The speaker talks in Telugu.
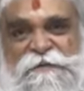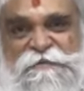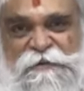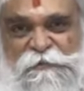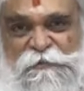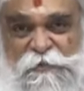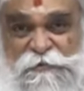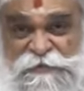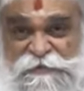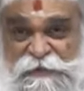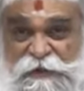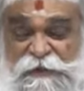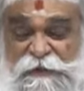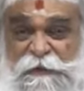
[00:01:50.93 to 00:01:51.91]
చాలా
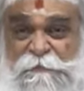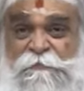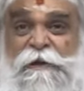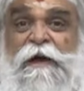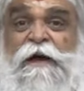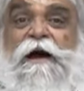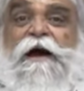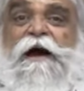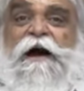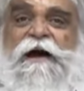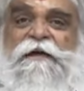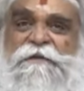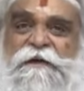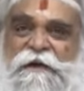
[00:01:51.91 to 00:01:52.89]
సంతోషదాయకం
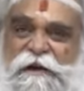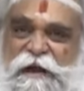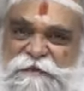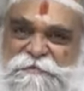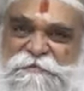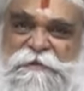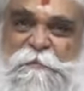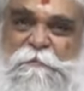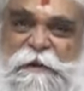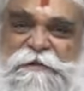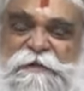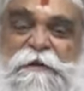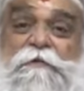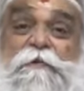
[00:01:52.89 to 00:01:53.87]
ఆంధ్ర రాష్ట్ర
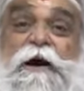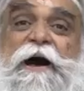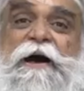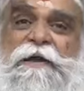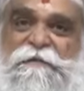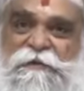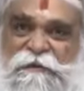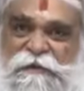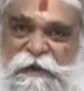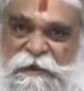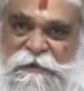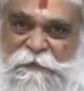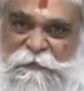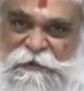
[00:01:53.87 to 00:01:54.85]
ప్రజలకు
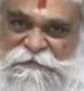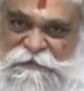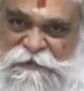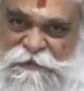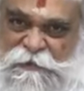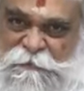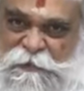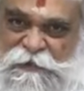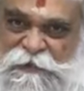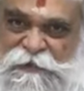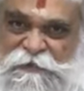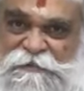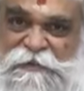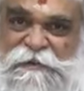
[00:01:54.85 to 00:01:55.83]
ఆనందదాయకమని
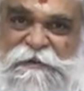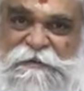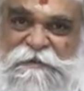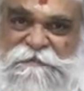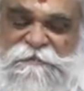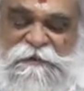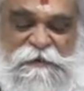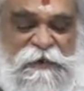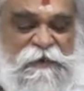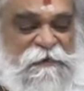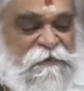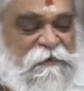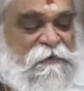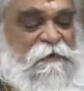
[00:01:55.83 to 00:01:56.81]
సందర్భంగా నేను
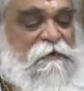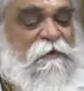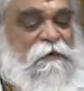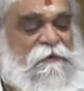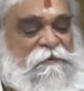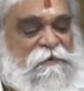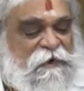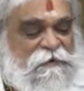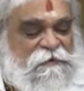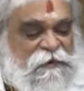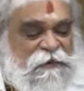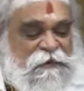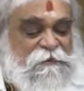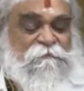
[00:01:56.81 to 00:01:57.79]
తెలియజేస్తున్నా
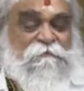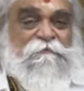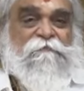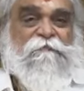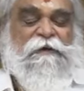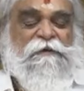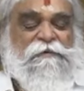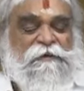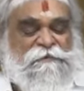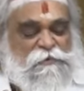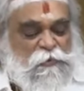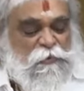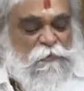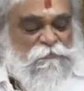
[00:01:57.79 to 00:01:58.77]
ఎందుకంటే మీకు
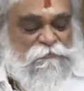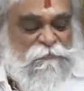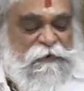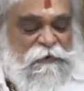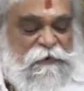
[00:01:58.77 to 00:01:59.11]
తెలుసు